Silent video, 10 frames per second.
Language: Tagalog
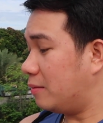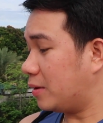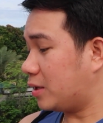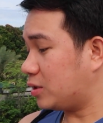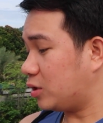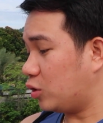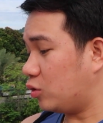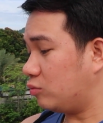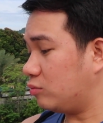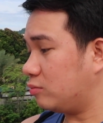because you
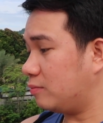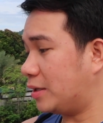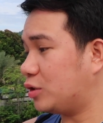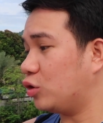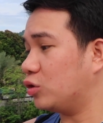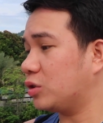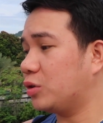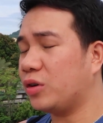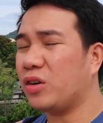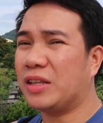know medyo
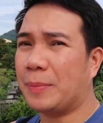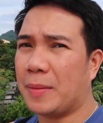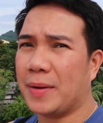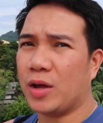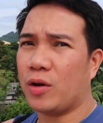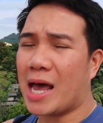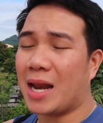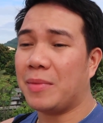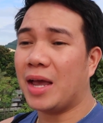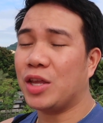siguro hindi para magganong
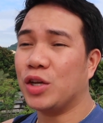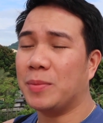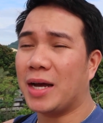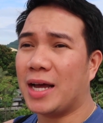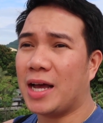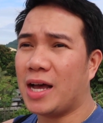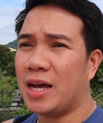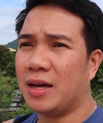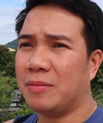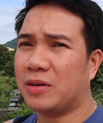karamihan yung mga
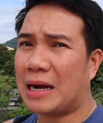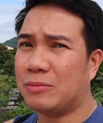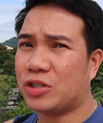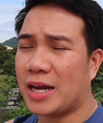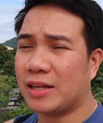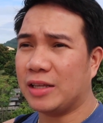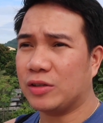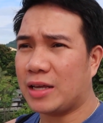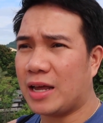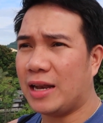um, grab trike
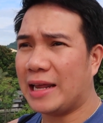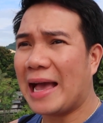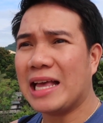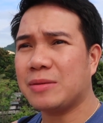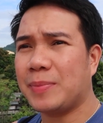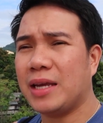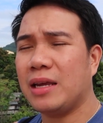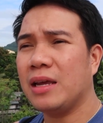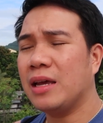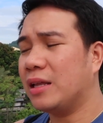dito sa Legazpi
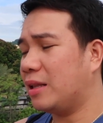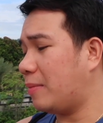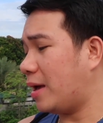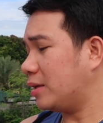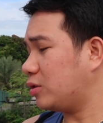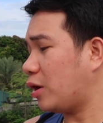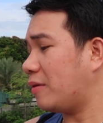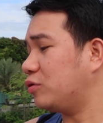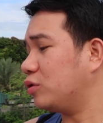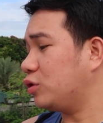ba so you
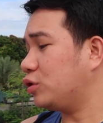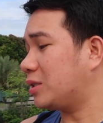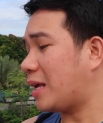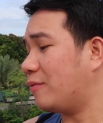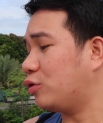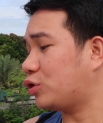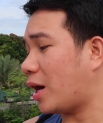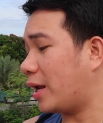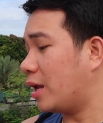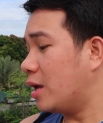have to you just have to
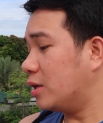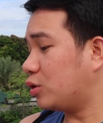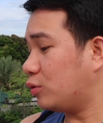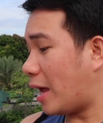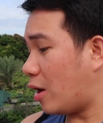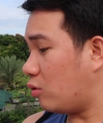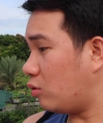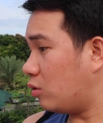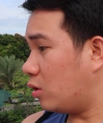try so now